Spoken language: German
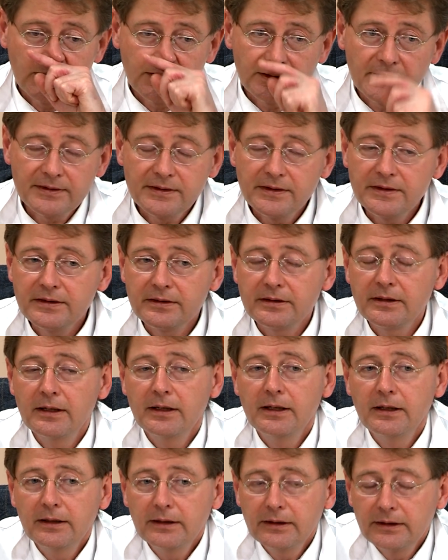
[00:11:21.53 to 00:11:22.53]
Das ist
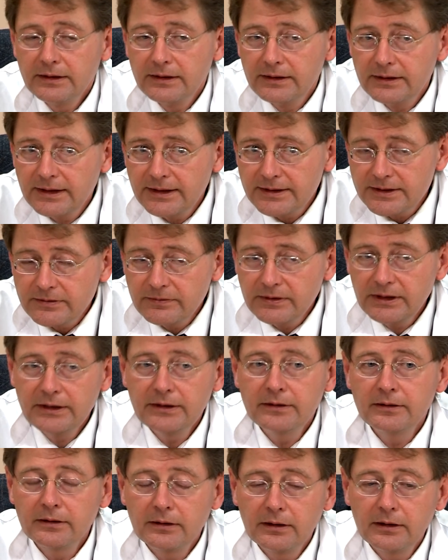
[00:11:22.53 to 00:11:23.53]

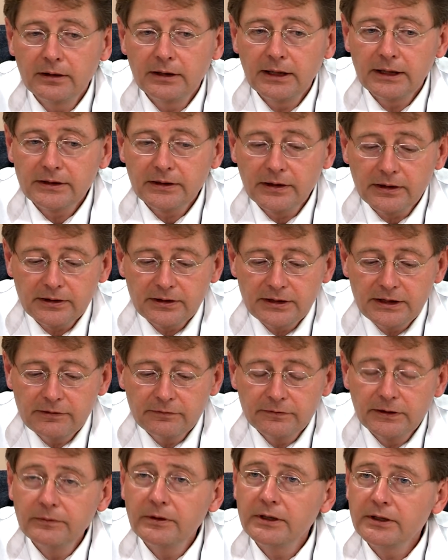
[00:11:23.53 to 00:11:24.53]
deswegen äh,
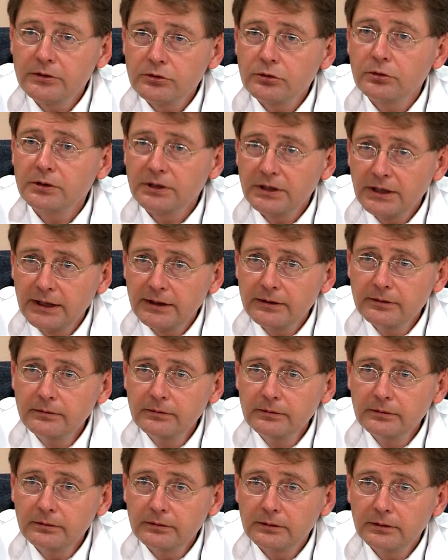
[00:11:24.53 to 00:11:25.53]
attraktiv, weil wir das schon
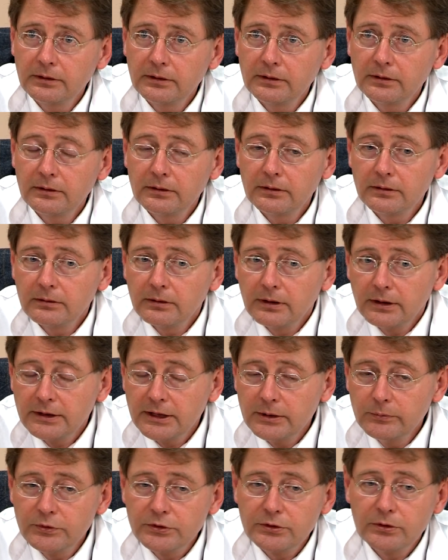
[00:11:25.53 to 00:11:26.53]
kennen. Äh,
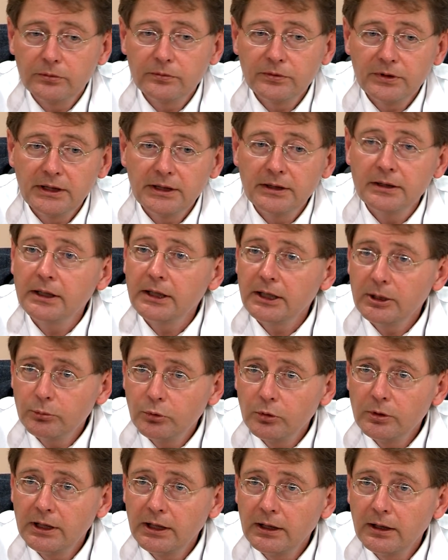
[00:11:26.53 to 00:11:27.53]
ein Impfstoff gegen
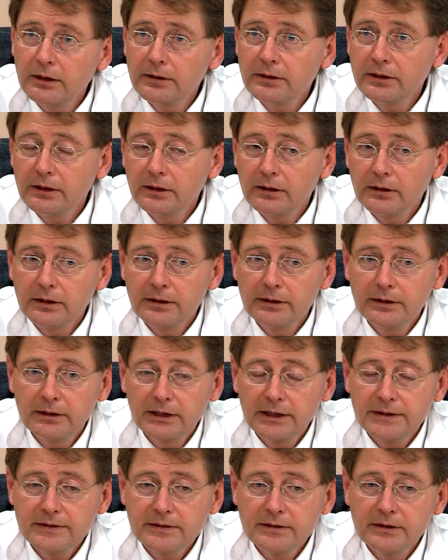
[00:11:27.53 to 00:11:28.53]
Ebola, der in den
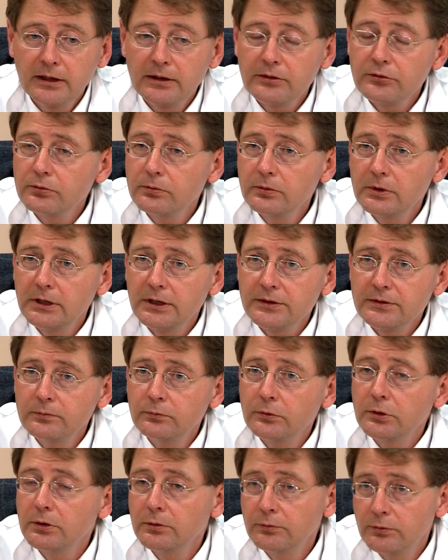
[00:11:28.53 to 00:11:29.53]
letzten Jahren
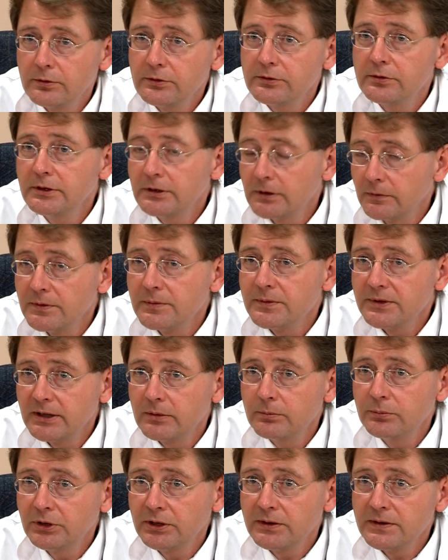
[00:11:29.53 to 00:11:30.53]
zugelassen wurde, funktioniert auf
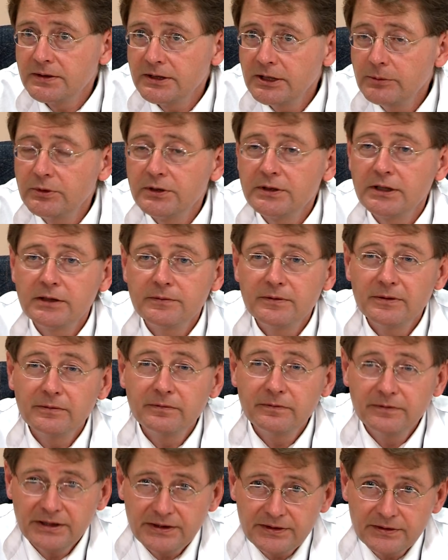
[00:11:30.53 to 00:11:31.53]
demselben Prinzip. Das heißt,
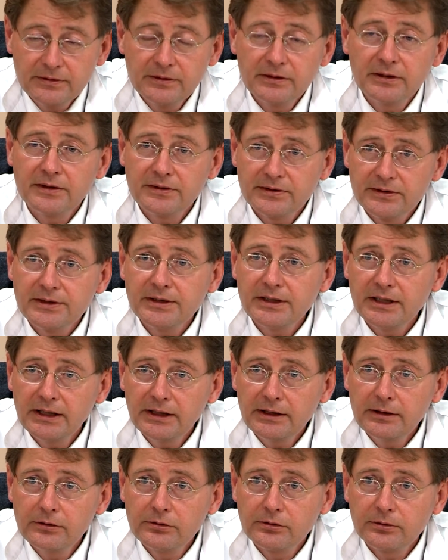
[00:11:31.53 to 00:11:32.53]
wir wissen, dass es
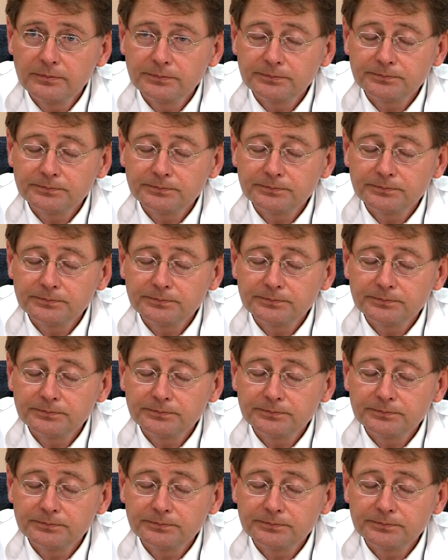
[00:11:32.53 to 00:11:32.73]
geht.